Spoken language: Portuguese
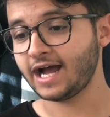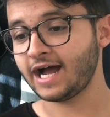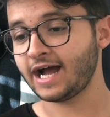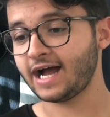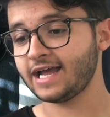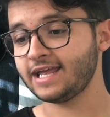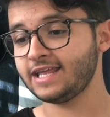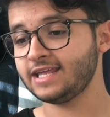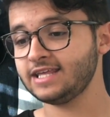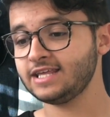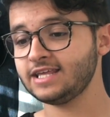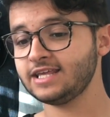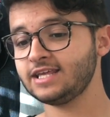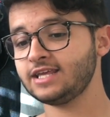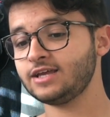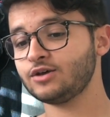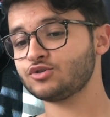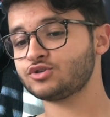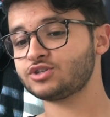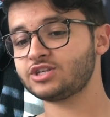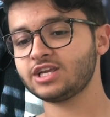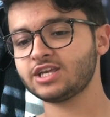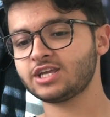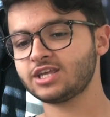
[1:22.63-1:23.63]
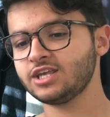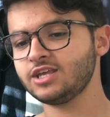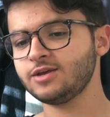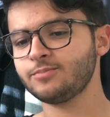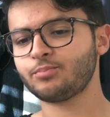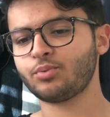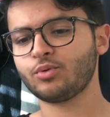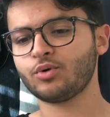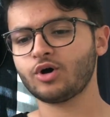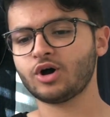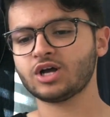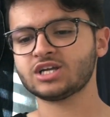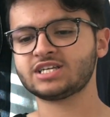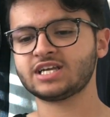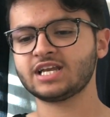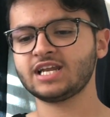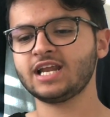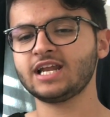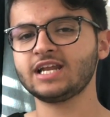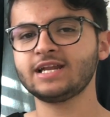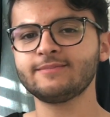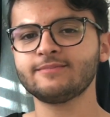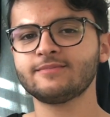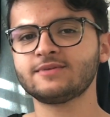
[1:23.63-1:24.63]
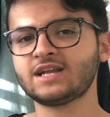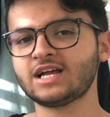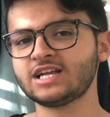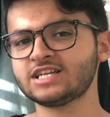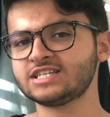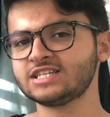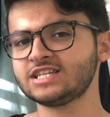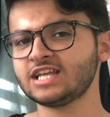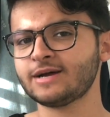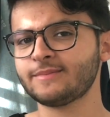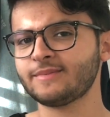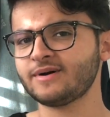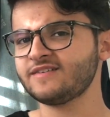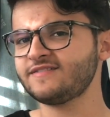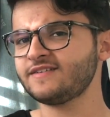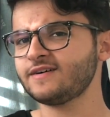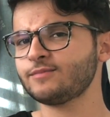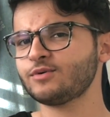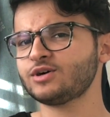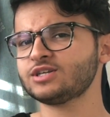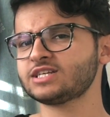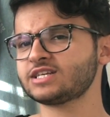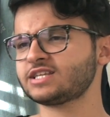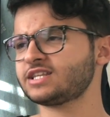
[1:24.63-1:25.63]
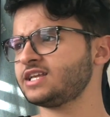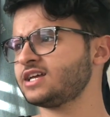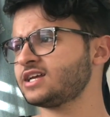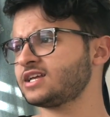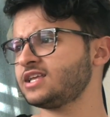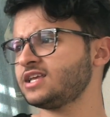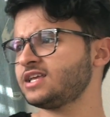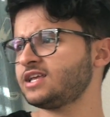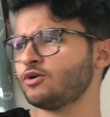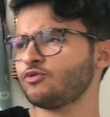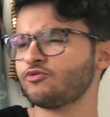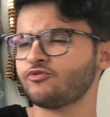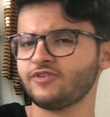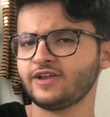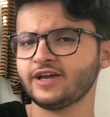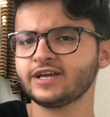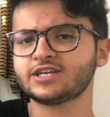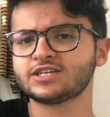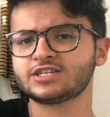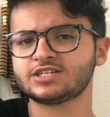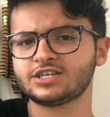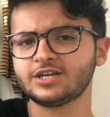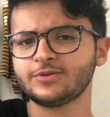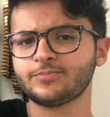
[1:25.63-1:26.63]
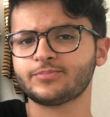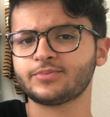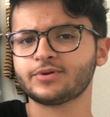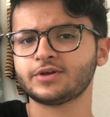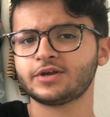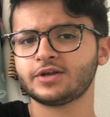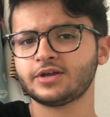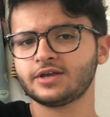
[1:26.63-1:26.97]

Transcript: Aí eu sei que, pô, achei lá na, na Adidas mais famosa que tem aqui, que é um flagship,